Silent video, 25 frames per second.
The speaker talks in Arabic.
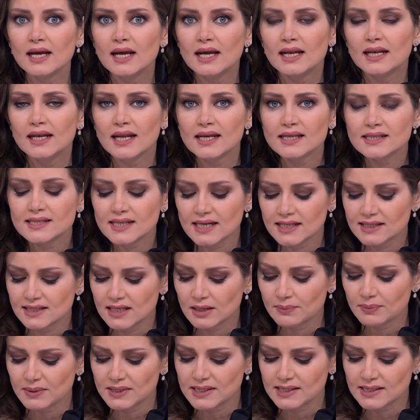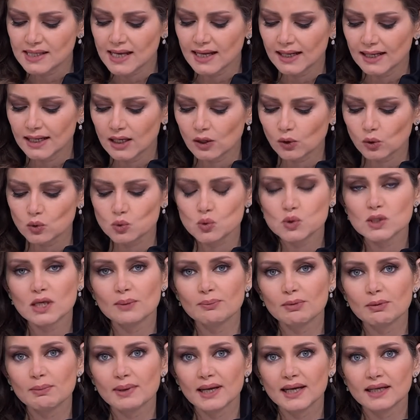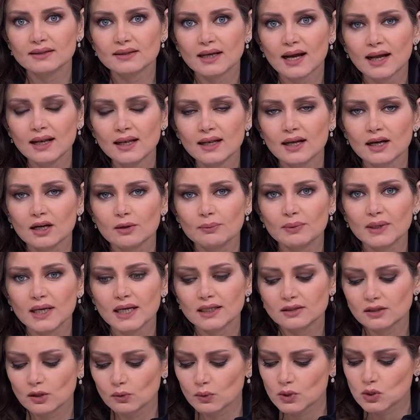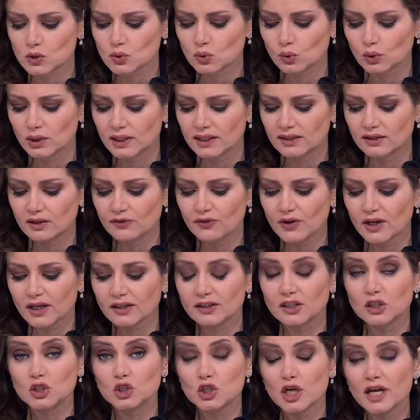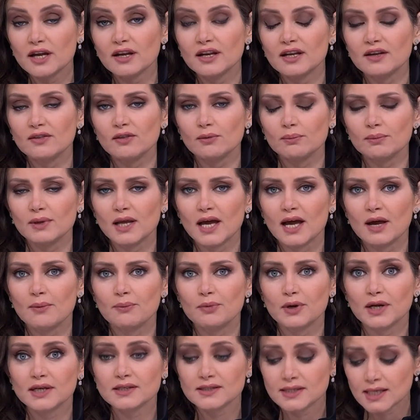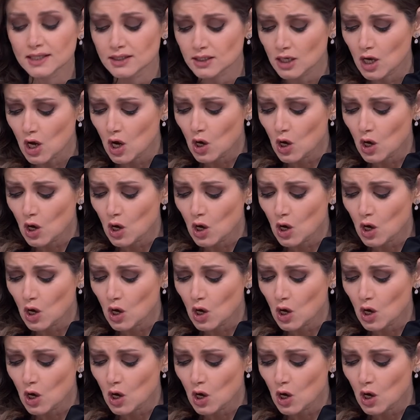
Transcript: ليست بالسهلة خصوصا بما يتعلق بالتوصل لاتفاق تجاري ضمن بريكسيت